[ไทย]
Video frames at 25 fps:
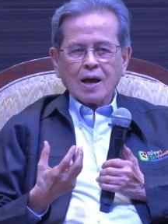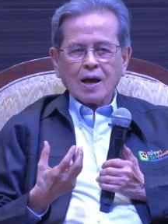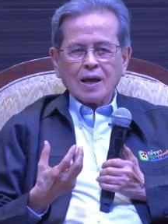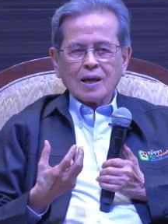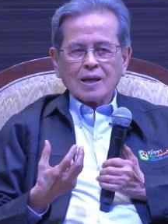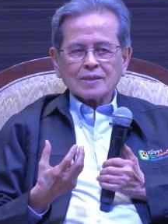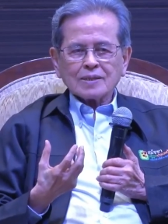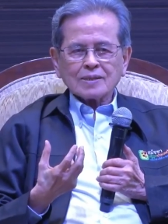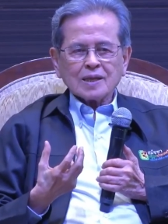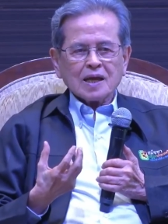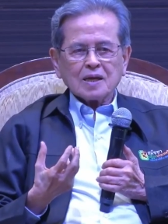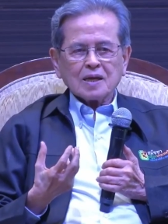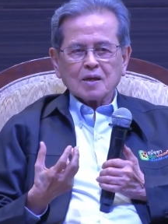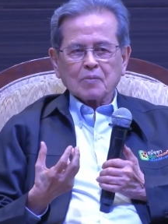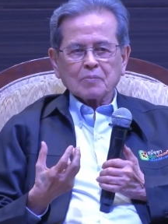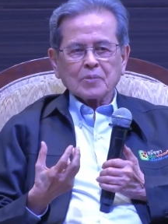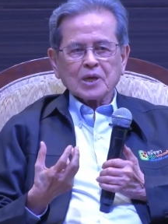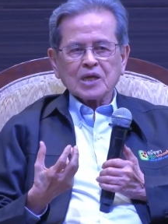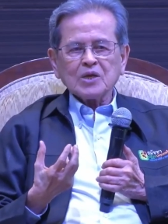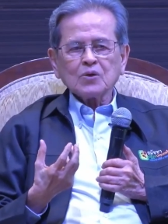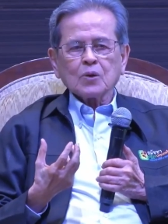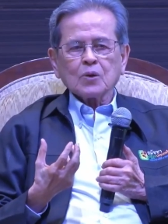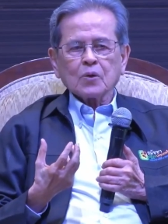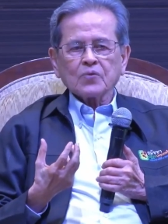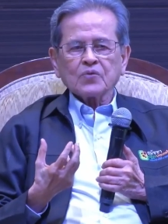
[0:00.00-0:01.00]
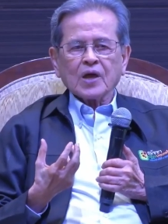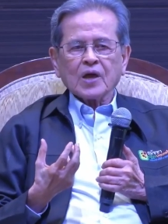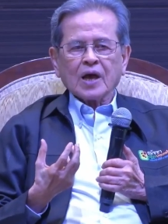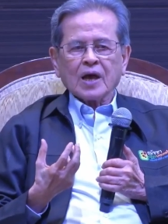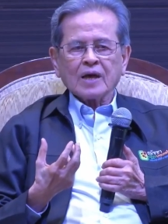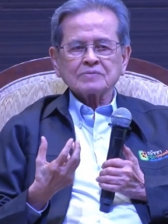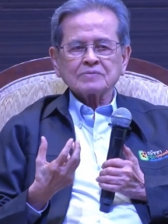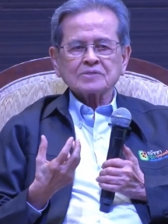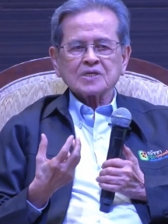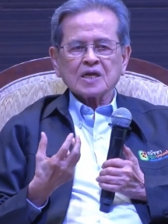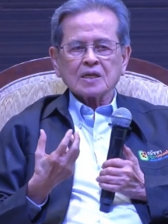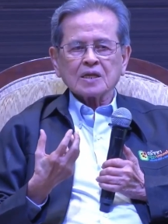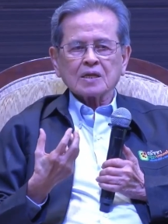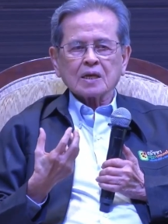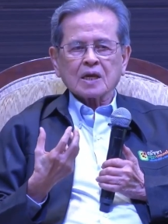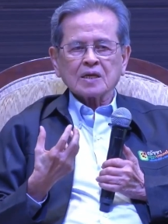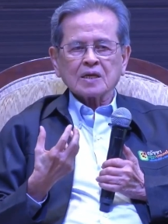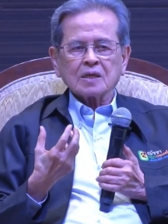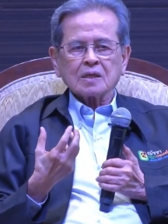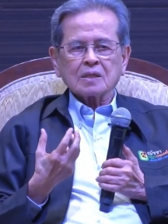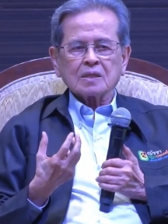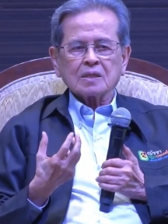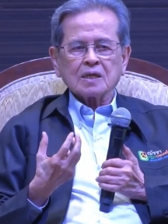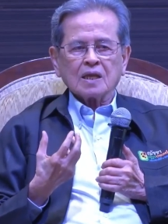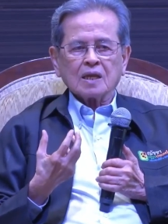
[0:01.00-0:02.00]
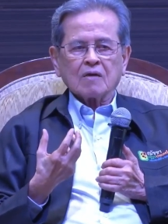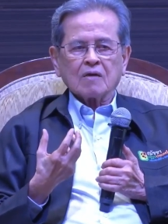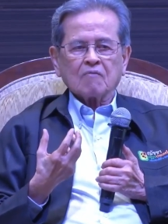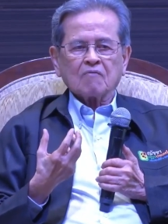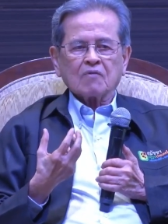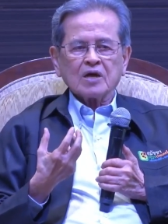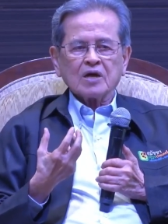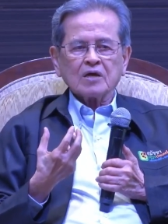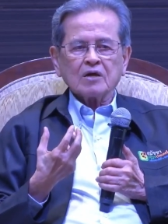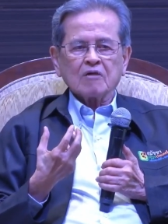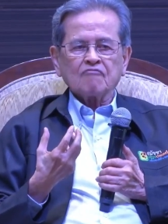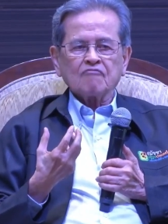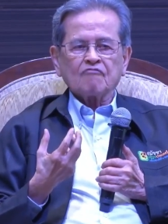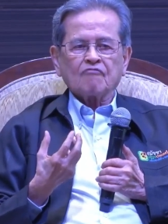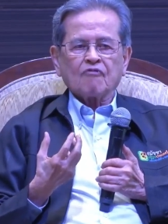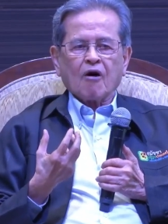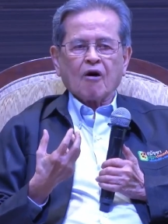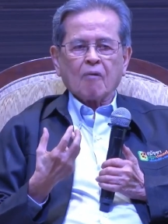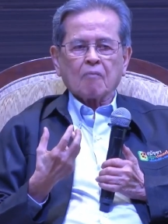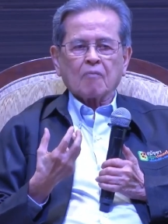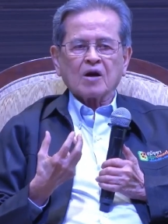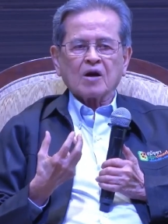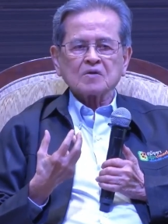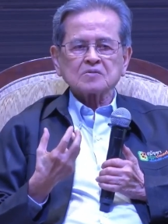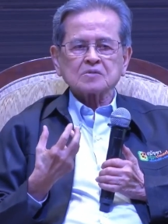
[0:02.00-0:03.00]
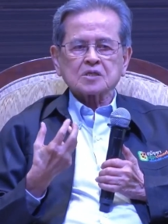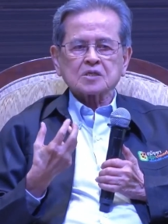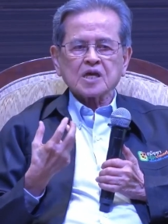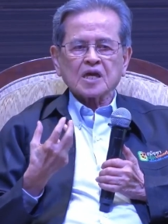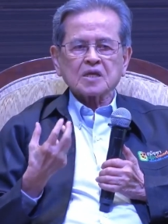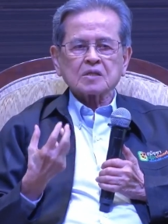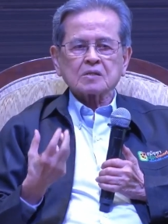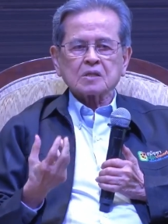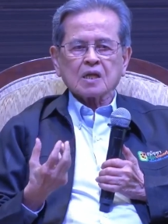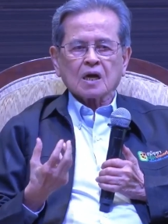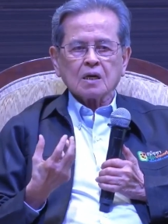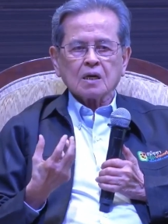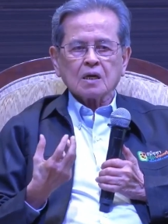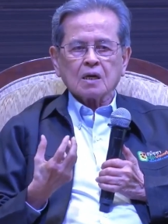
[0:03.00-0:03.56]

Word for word: ถ้าเราไปดูสิฮะเศรษฐกิจที่เรียกว่า informal sector